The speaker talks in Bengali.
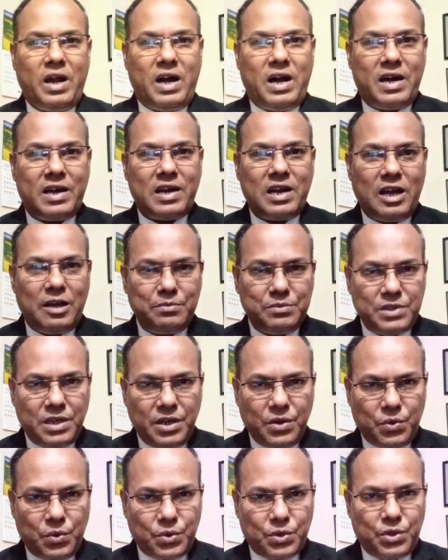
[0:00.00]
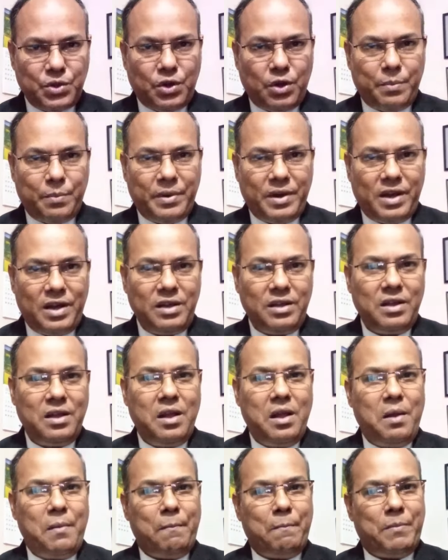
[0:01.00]
আর নামজারি করতে হবে না
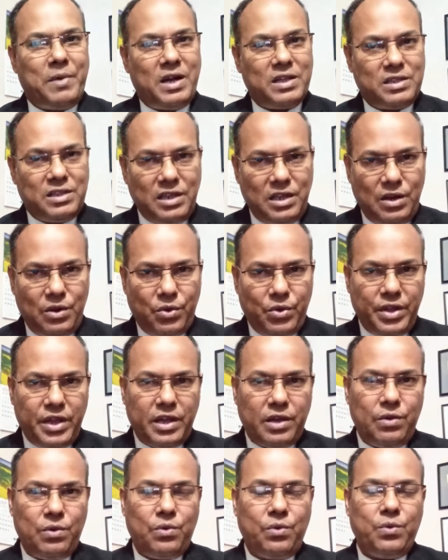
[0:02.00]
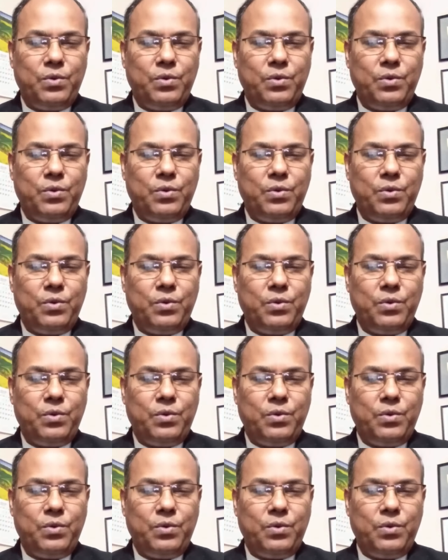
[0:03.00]
বাতিল হয়ে গেল